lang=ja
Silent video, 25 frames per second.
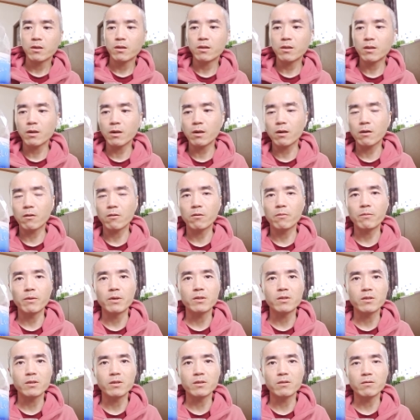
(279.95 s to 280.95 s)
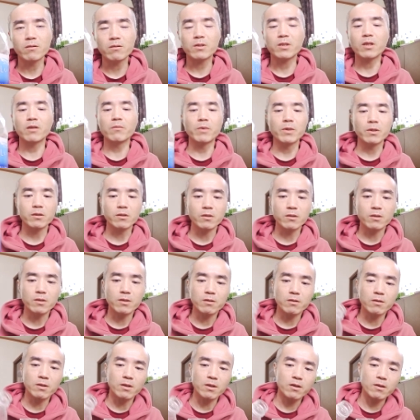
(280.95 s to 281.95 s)
ながらの名水を300で
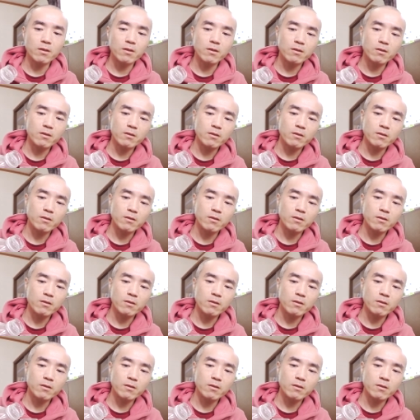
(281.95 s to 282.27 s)
すね。